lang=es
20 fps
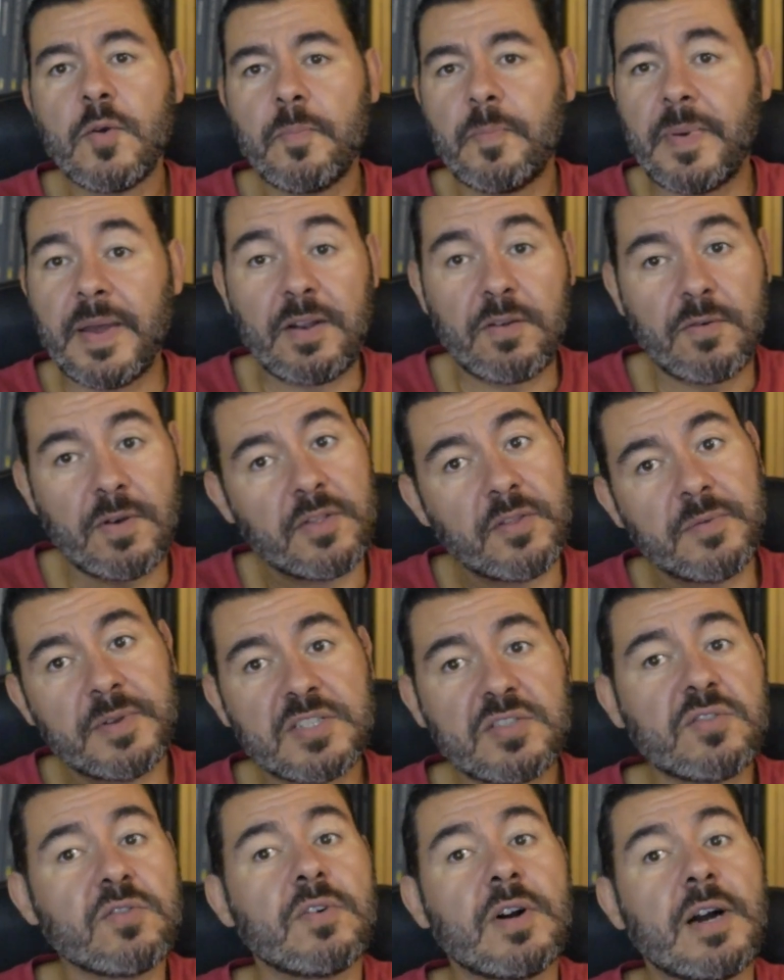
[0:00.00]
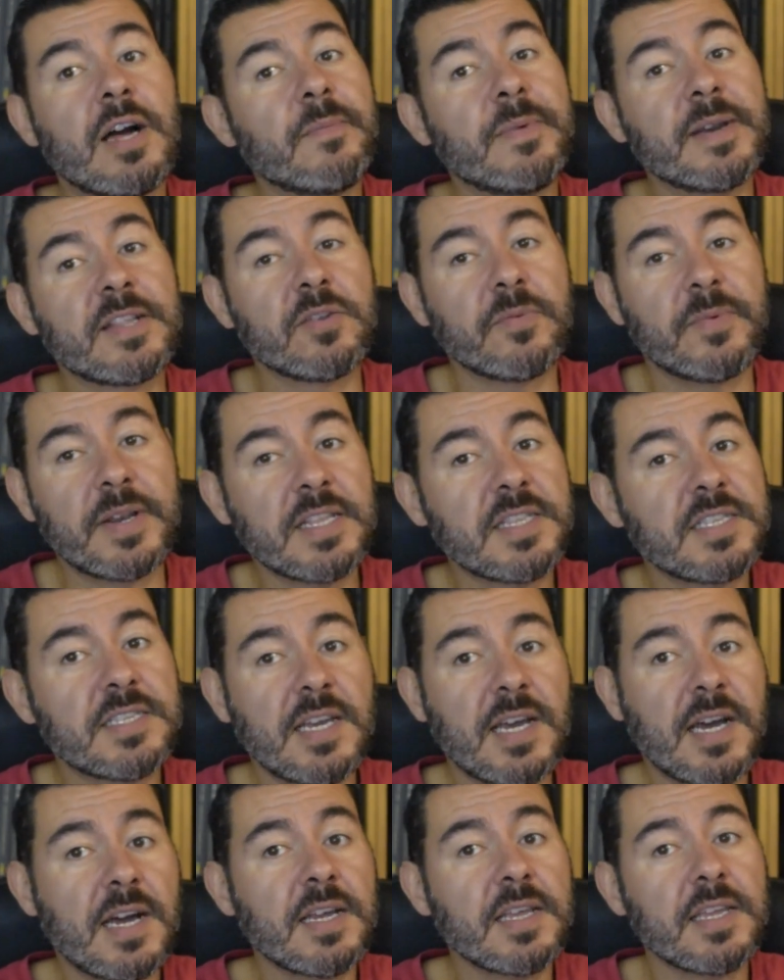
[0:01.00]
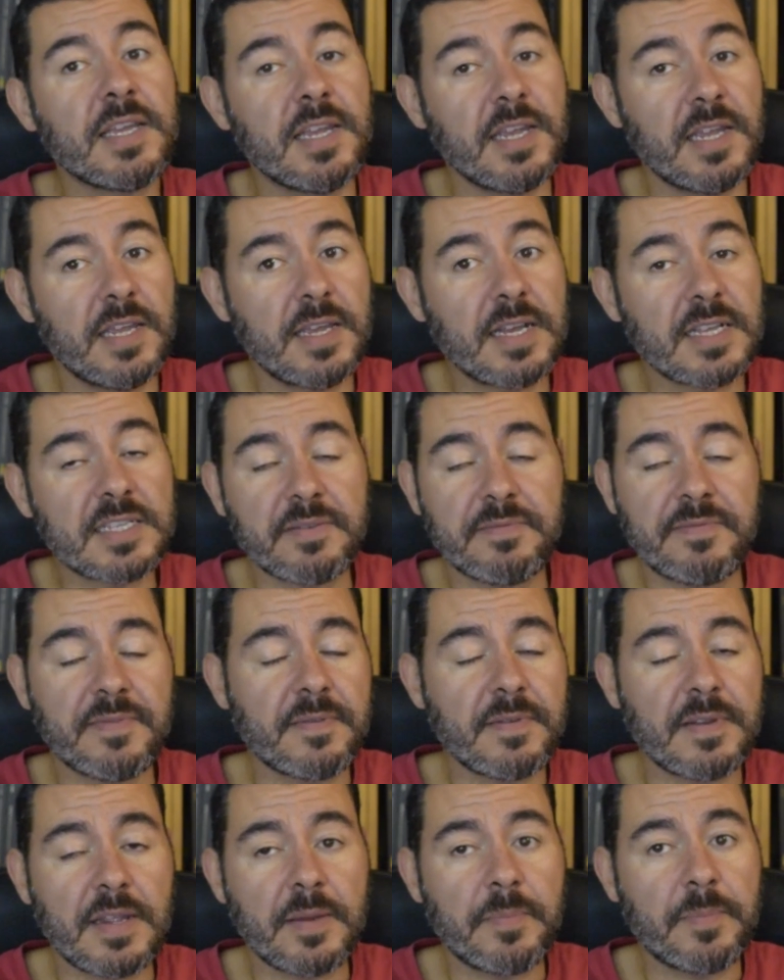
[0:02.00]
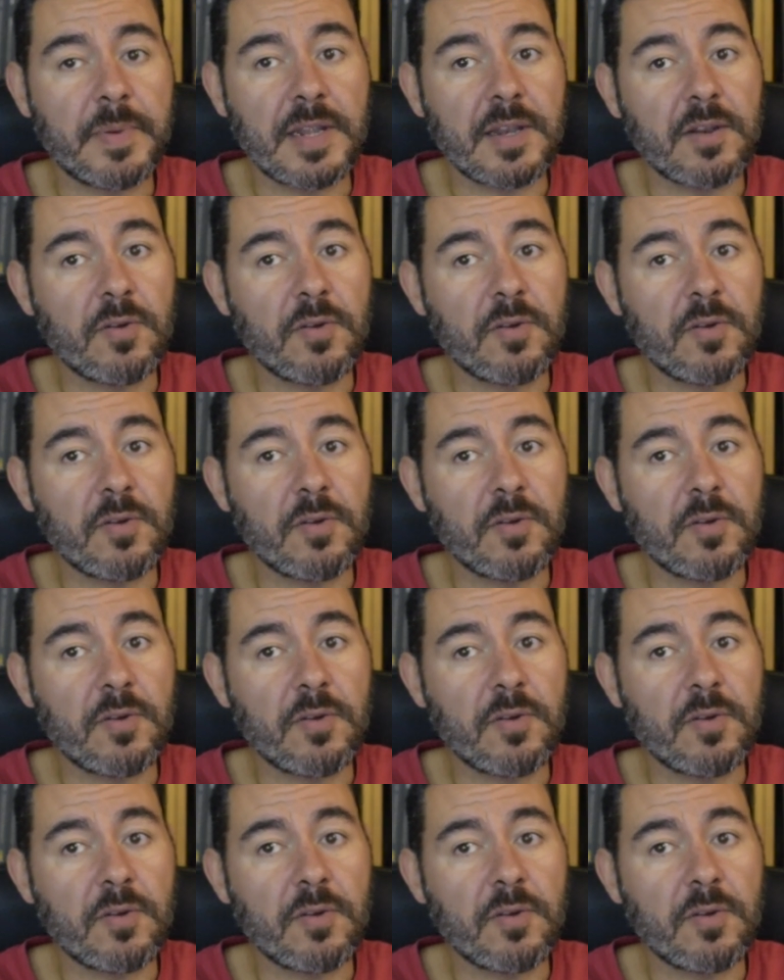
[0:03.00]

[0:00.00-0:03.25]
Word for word: pero cuando he visto Alberto Breccia y H.P.